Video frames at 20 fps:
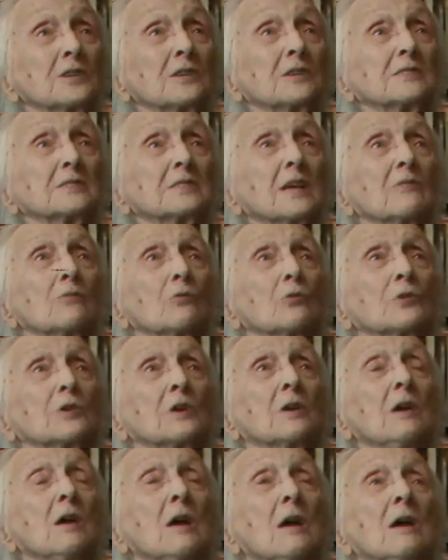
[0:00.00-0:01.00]

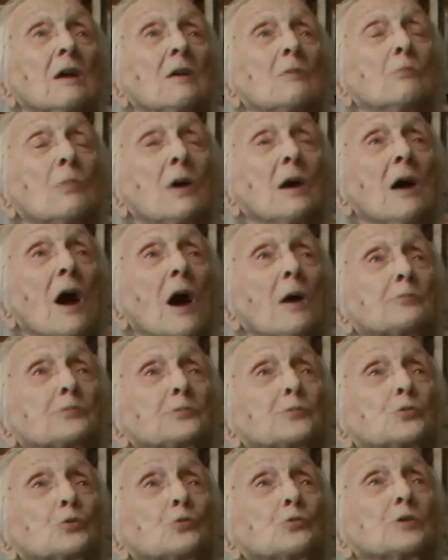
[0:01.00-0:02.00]
разговоры, мы
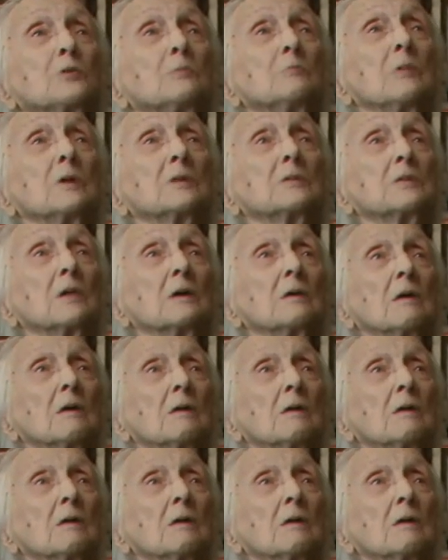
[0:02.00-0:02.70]
обсудим это.